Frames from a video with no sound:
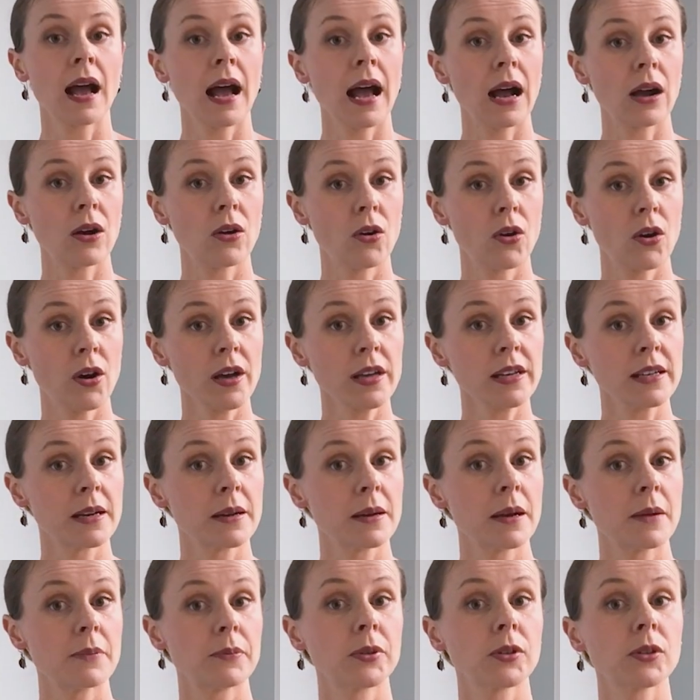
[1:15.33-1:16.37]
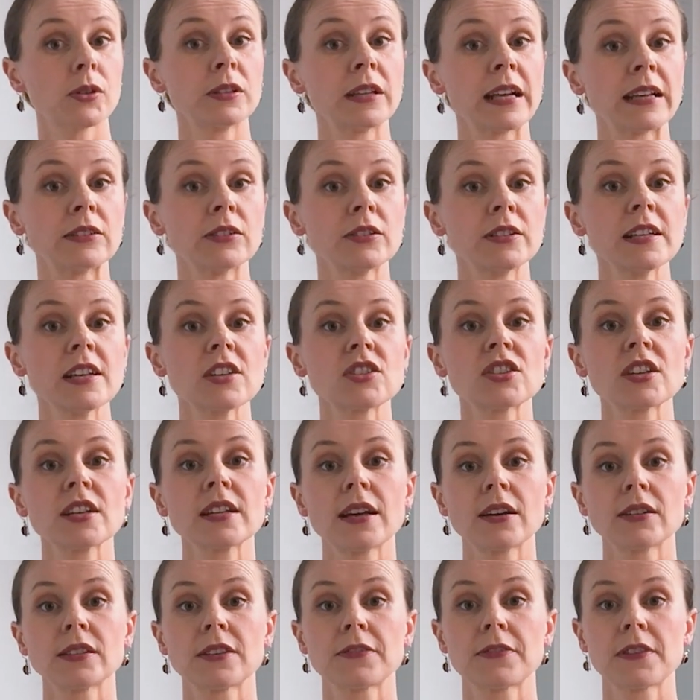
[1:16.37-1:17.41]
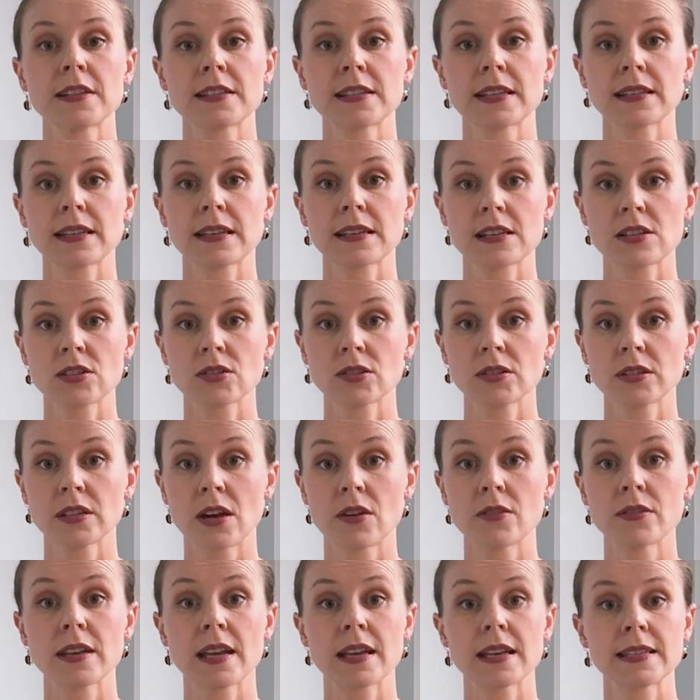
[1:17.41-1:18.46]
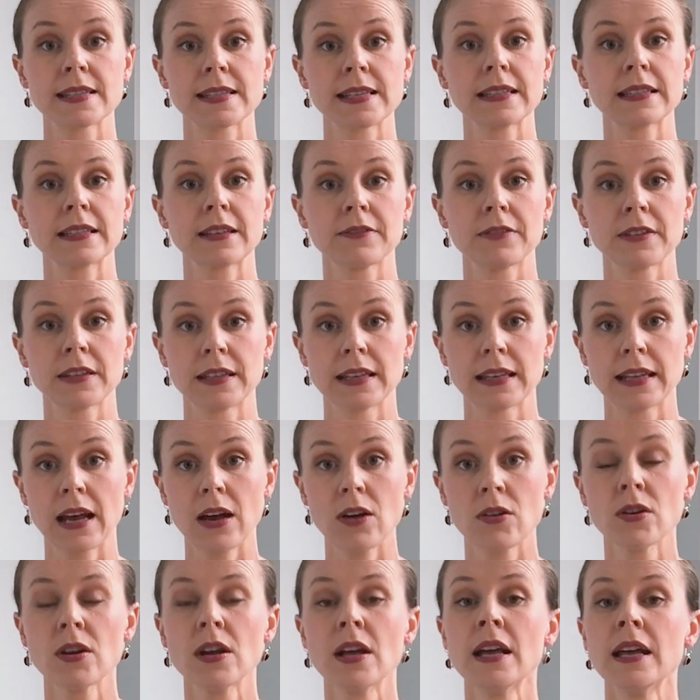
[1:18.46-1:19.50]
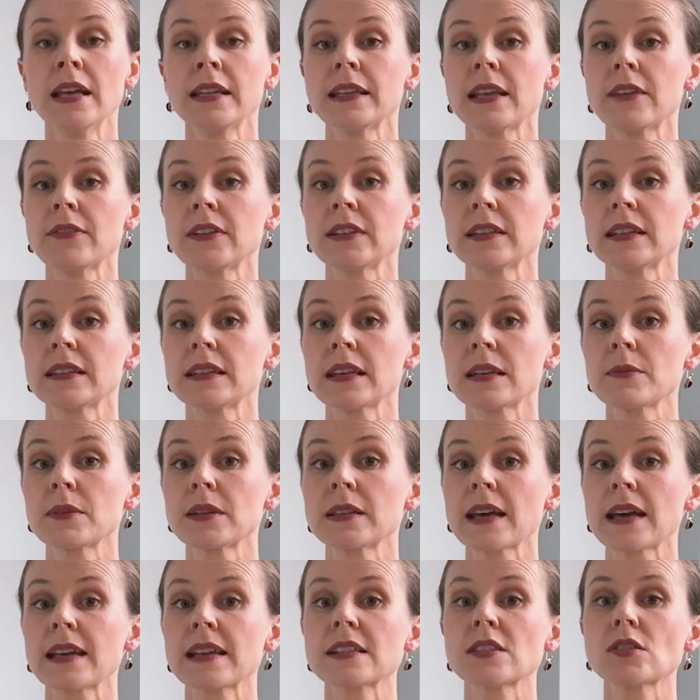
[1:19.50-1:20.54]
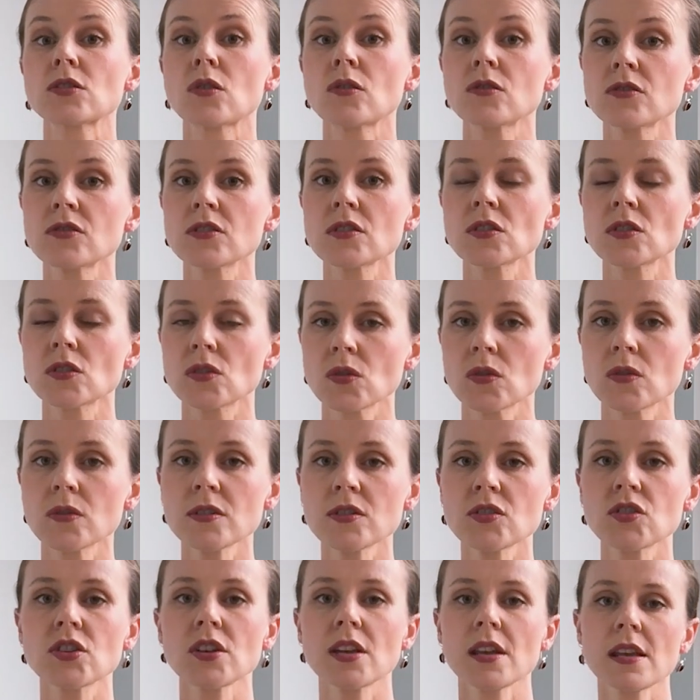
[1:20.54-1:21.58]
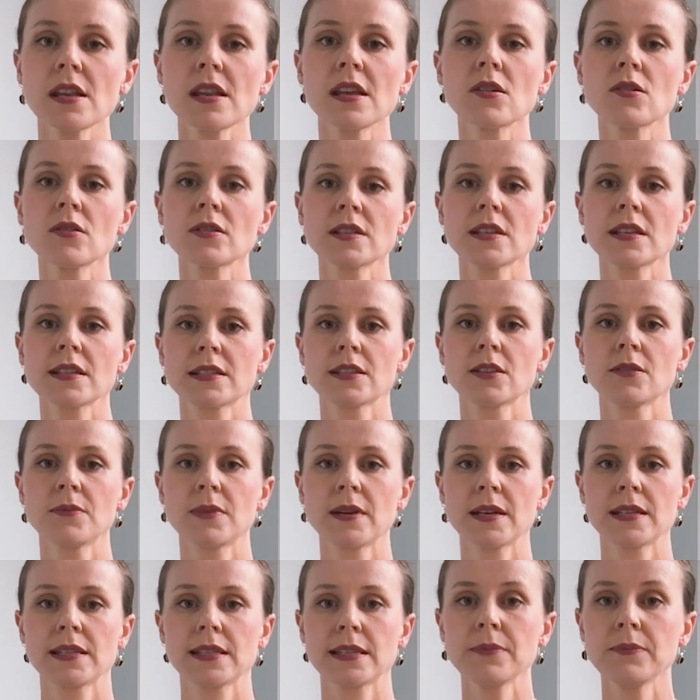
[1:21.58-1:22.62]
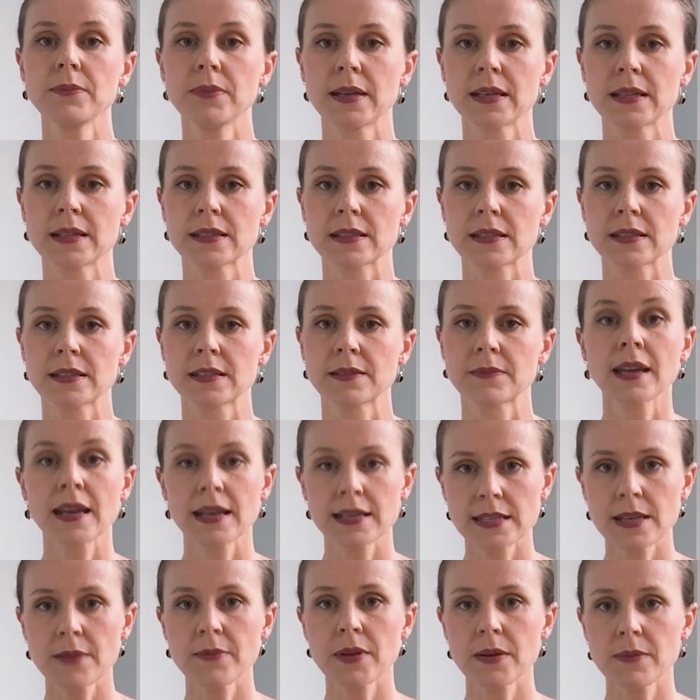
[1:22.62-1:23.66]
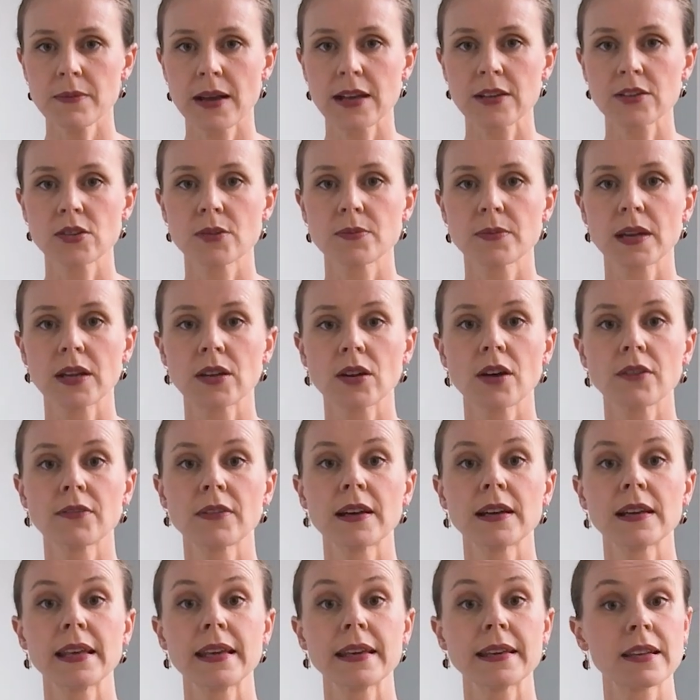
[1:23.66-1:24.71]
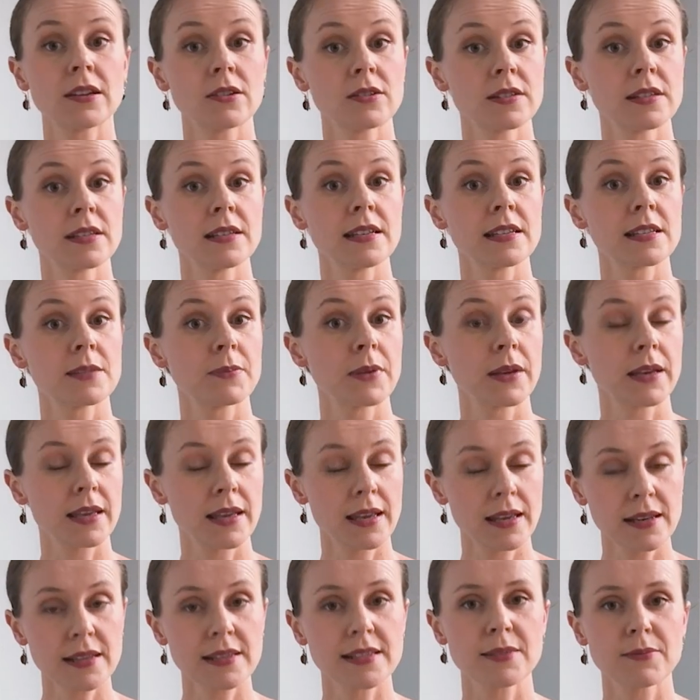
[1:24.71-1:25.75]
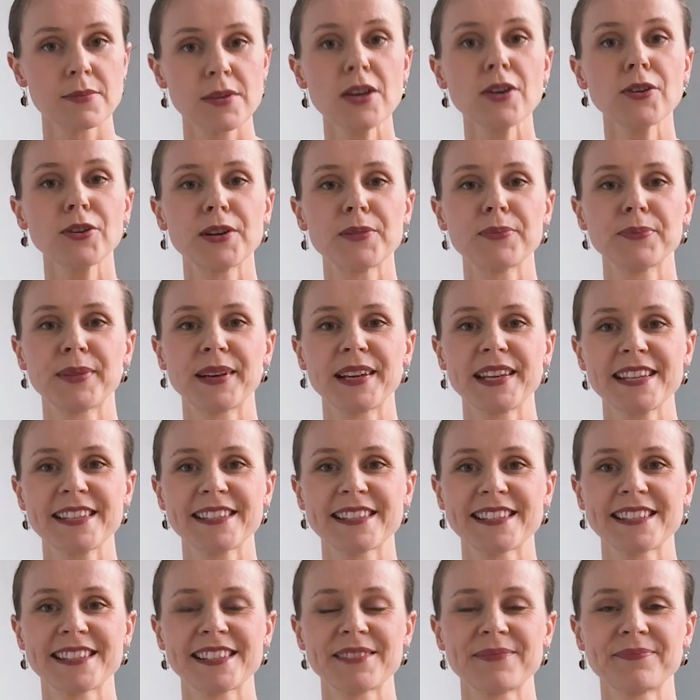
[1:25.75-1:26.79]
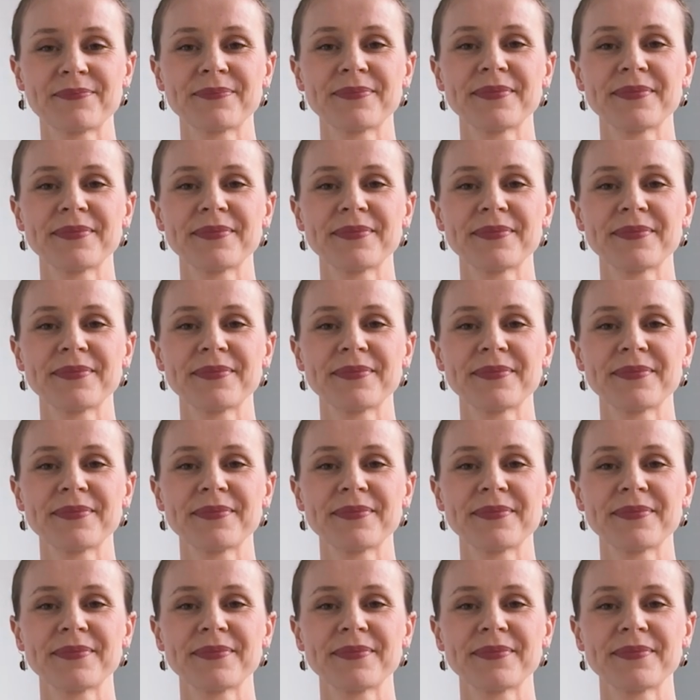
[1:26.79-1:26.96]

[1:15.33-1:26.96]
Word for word: Agora, a Procuradoria-Geral da Fazenda Nacional e a Receita Federal devem determinar as condições de renegociação para as empresas. Quer saber mais sobre a nova lei que auxilia as pequenas e microempresas?